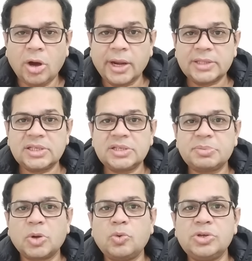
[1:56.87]
और हाजिर
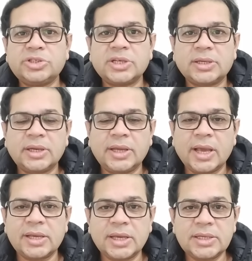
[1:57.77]
इसमें कोई शक नहीं
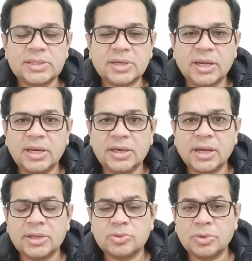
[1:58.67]
है कि इसराइल
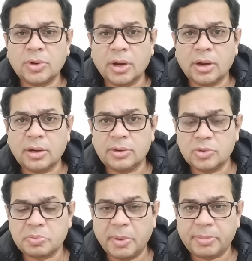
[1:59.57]
का जो
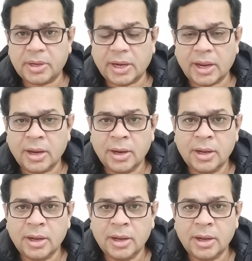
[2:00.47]
न्यूज़पेपर है